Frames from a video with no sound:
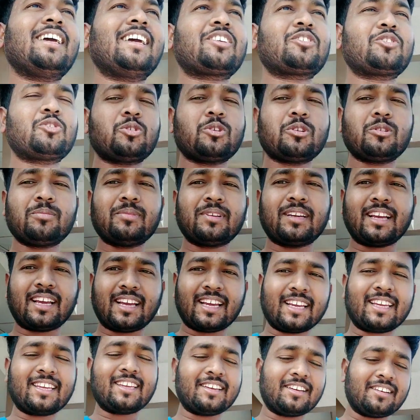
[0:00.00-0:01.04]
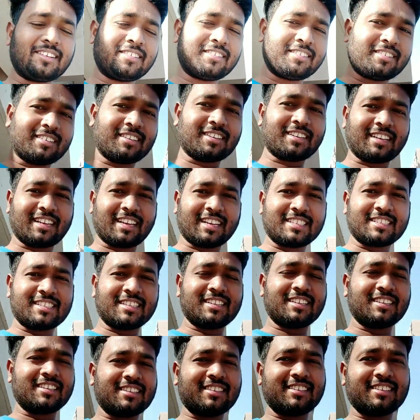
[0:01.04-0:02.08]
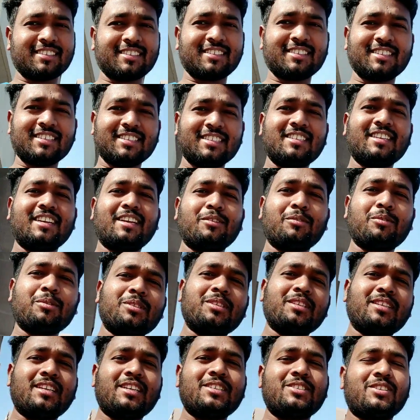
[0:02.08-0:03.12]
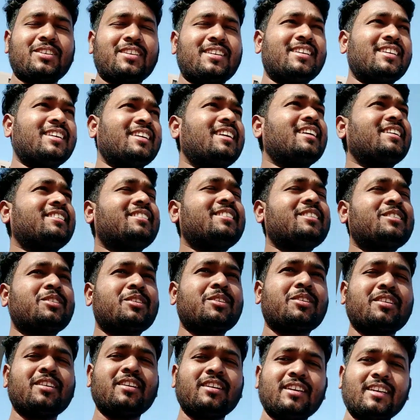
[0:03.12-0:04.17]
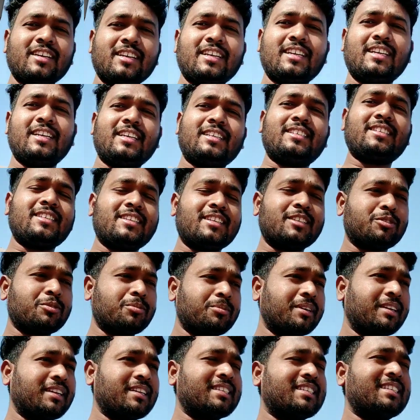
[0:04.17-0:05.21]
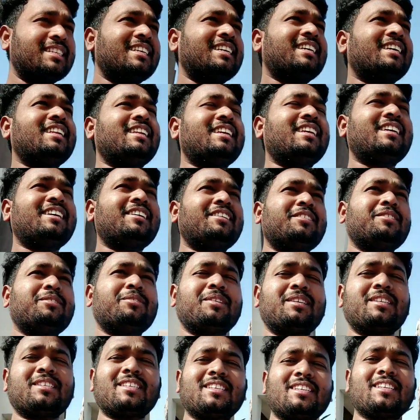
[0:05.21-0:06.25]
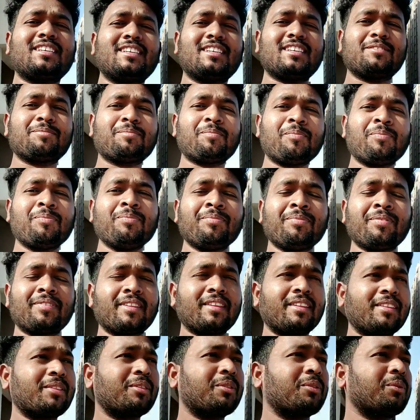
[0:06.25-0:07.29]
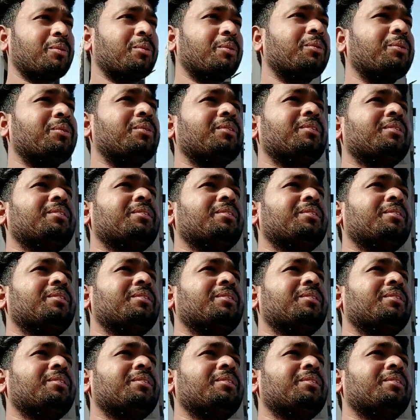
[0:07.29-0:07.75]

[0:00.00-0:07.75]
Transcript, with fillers: एक्चुअल में है क्या और कैसे इंसान को जीना चाहिए ये चीज़ें ये चीज़ें तो मैंने सीख ली हैं वैसे तो